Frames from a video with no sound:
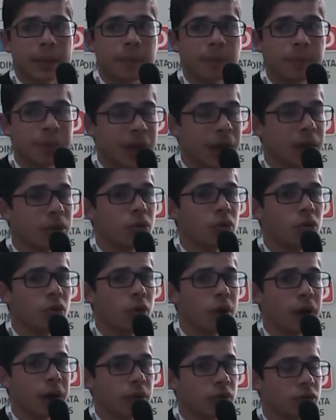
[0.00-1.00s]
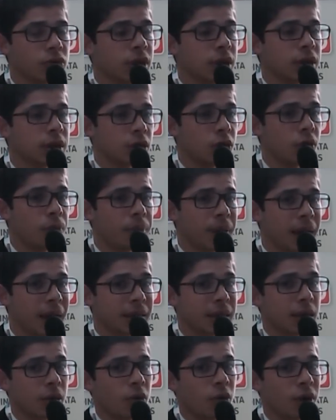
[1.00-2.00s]
viéndolo en un sentido
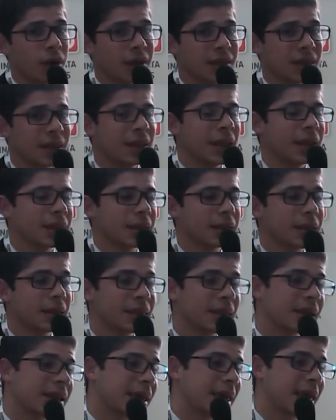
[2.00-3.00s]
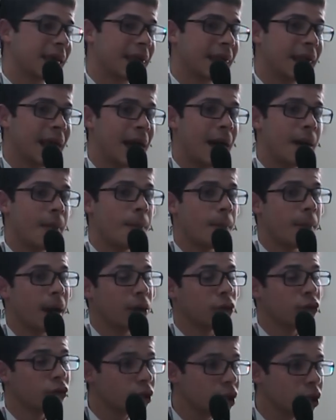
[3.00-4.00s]
práctico es el data center que da
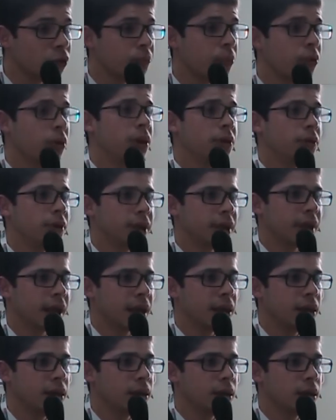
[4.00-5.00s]
mayor disponibilidad,